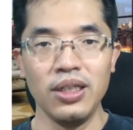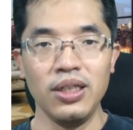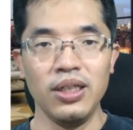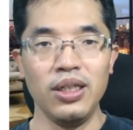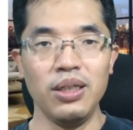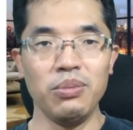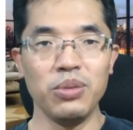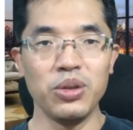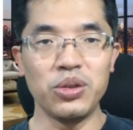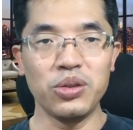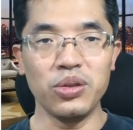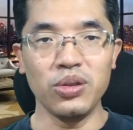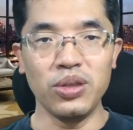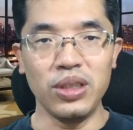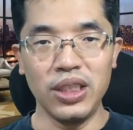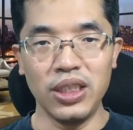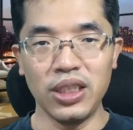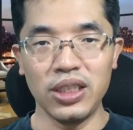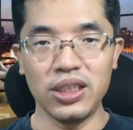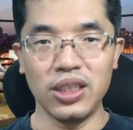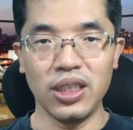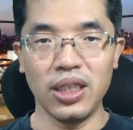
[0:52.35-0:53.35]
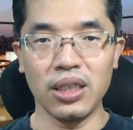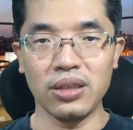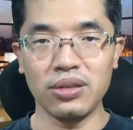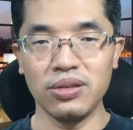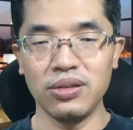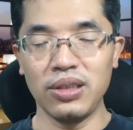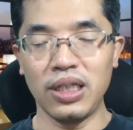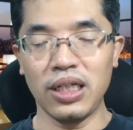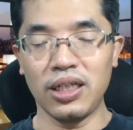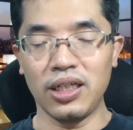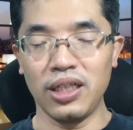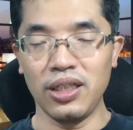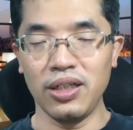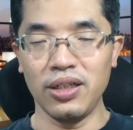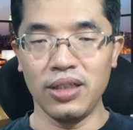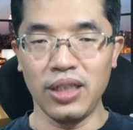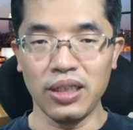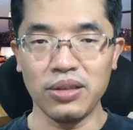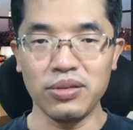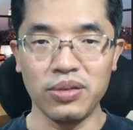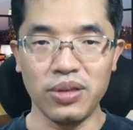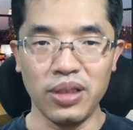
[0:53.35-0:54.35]
えもちろん、いいねしていただくだけでは
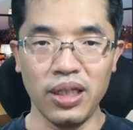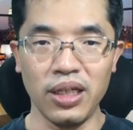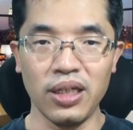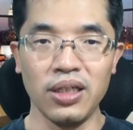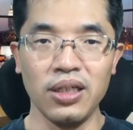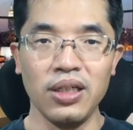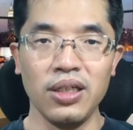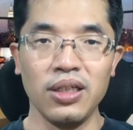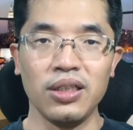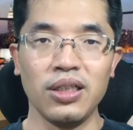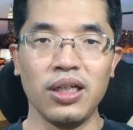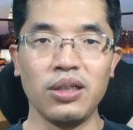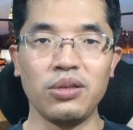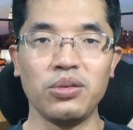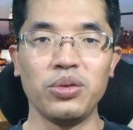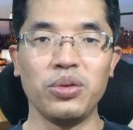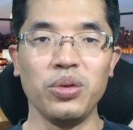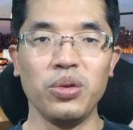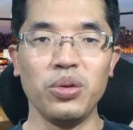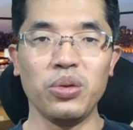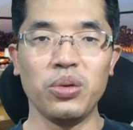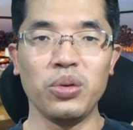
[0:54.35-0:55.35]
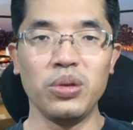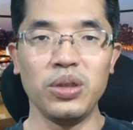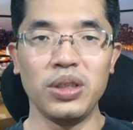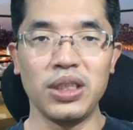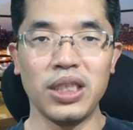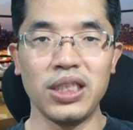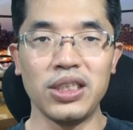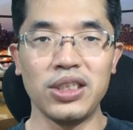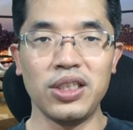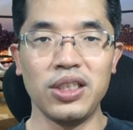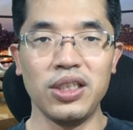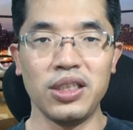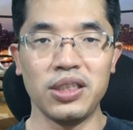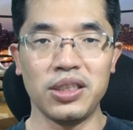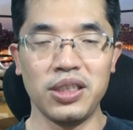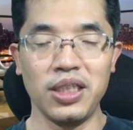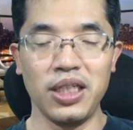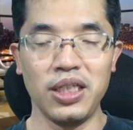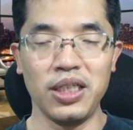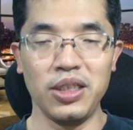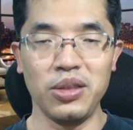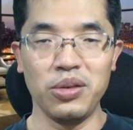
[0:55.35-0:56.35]
なくて、各投稿に対してです
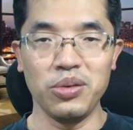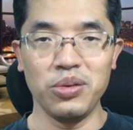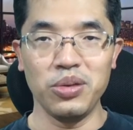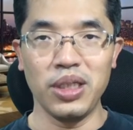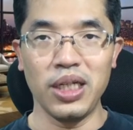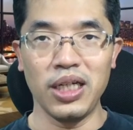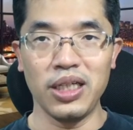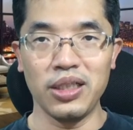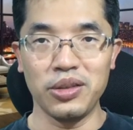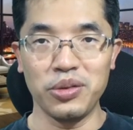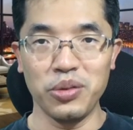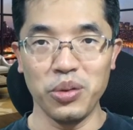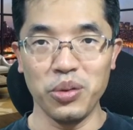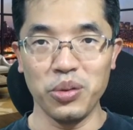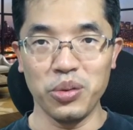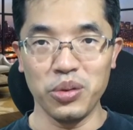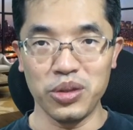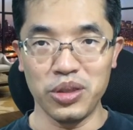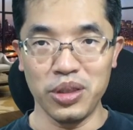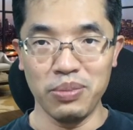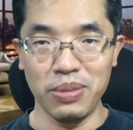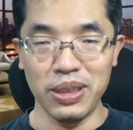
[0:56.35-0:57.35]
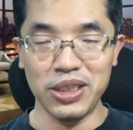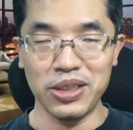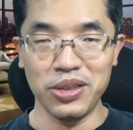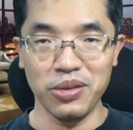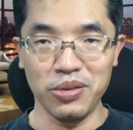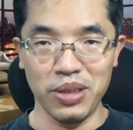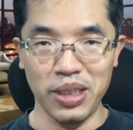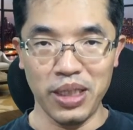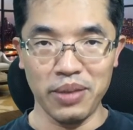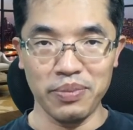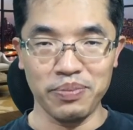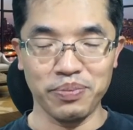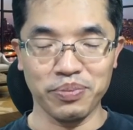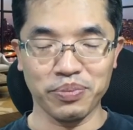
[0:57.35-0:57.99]
ね、いろんな投稿してますので、